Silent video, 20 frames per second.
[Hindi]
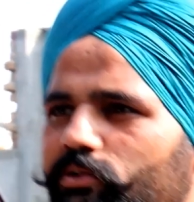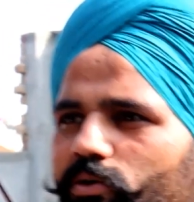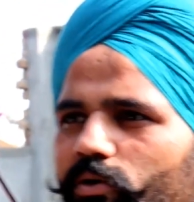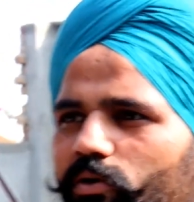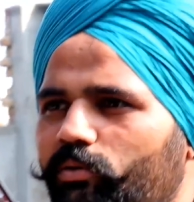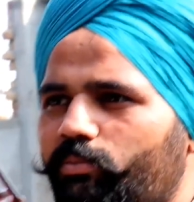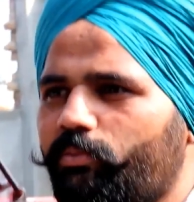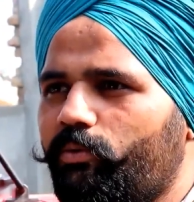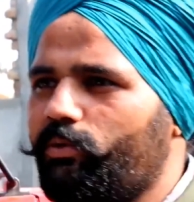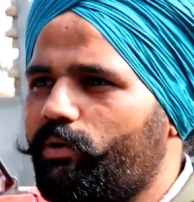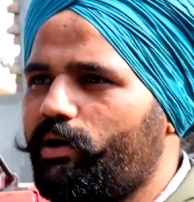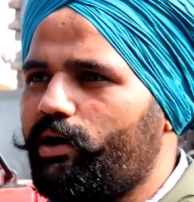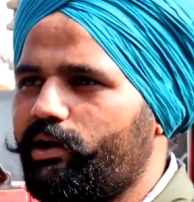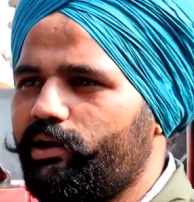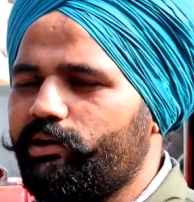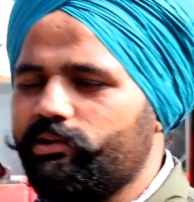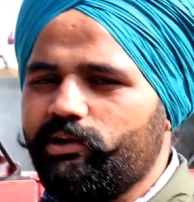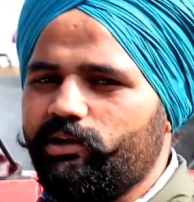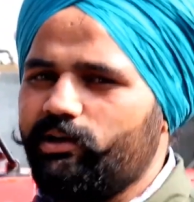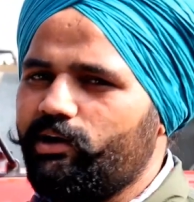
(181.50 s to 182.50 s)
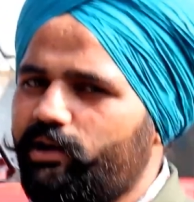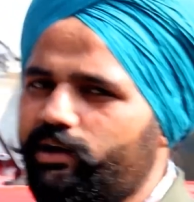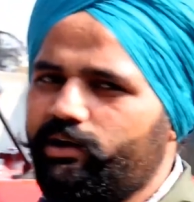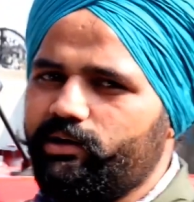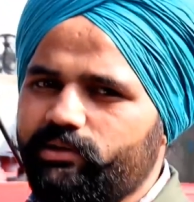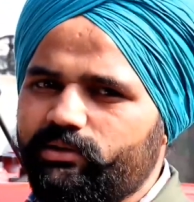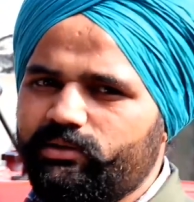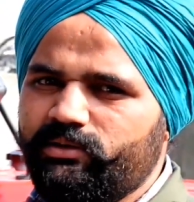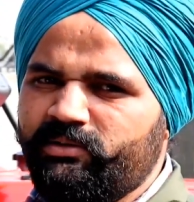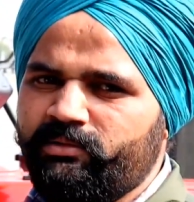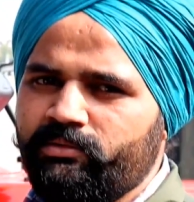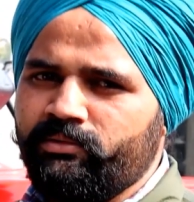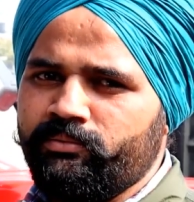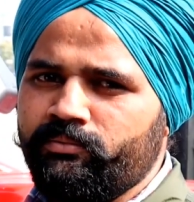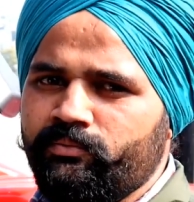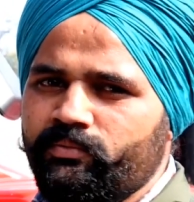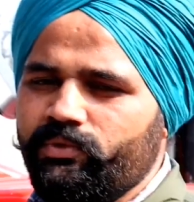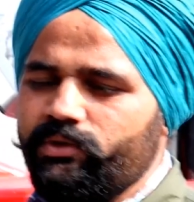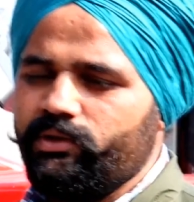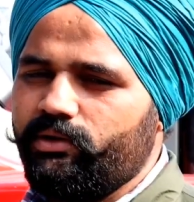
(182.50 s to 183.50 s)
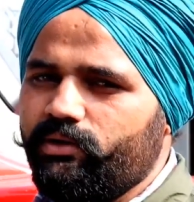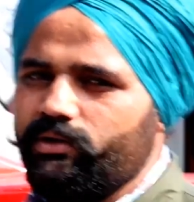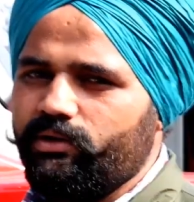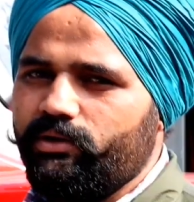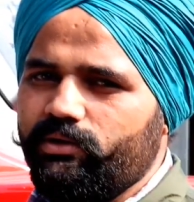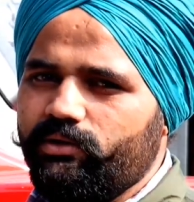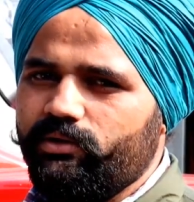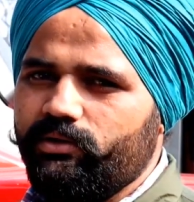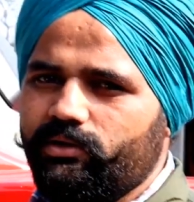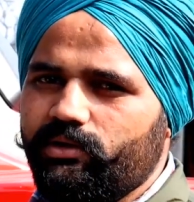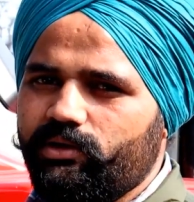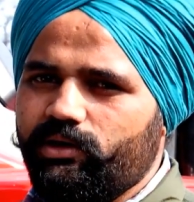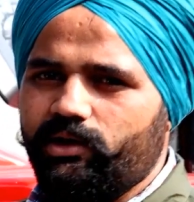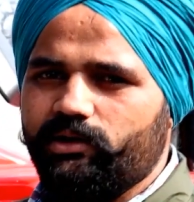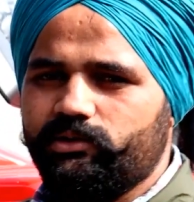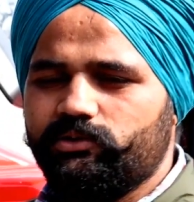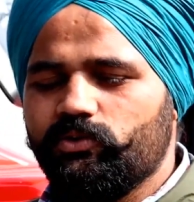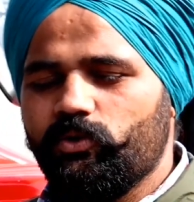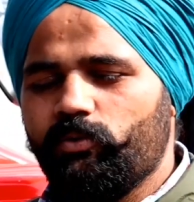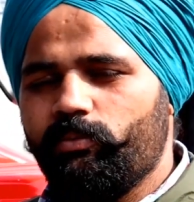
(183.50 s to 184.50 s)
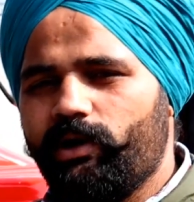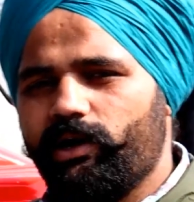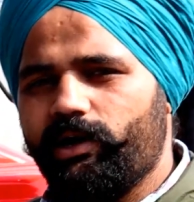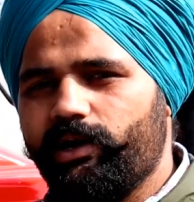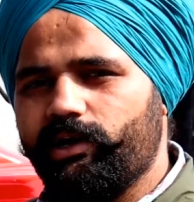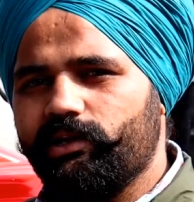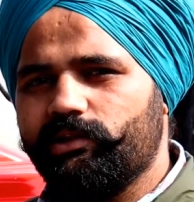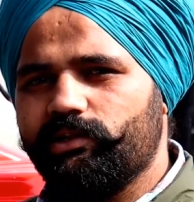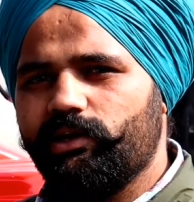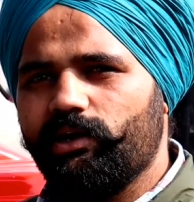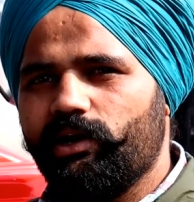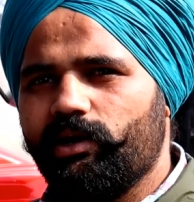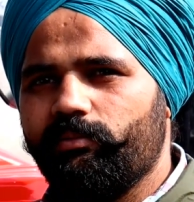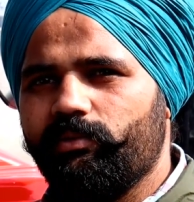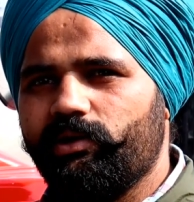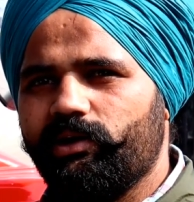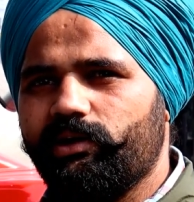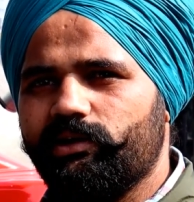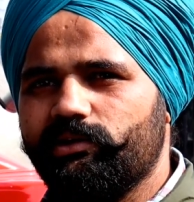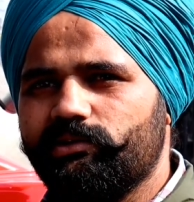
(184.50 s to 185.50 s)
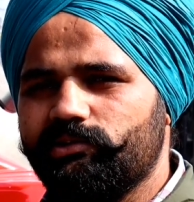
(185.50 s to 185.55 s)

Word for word: इसको पूरा एक दिन लग गया था एक दिन आप सुबह गए थे यहाँ हाँ, से सुबह गए थे हम